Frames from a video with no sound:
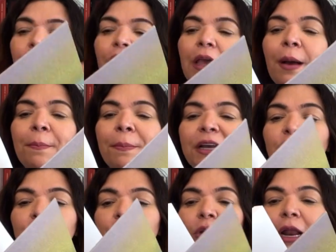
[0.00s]
Fiquei
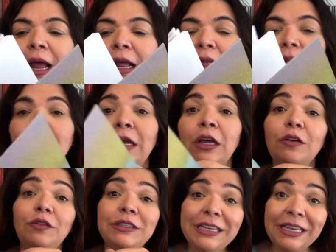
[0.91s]
apaixonada.
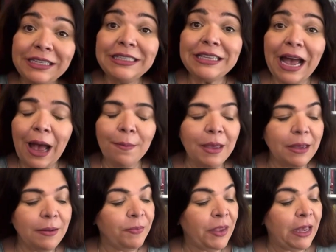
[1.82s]
Vocês
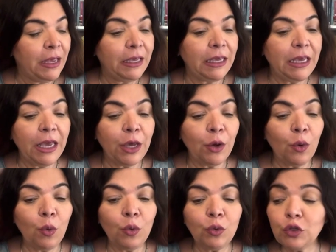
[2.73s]
sabem que
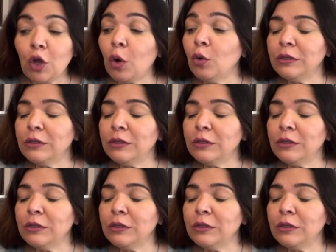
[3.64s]
eu só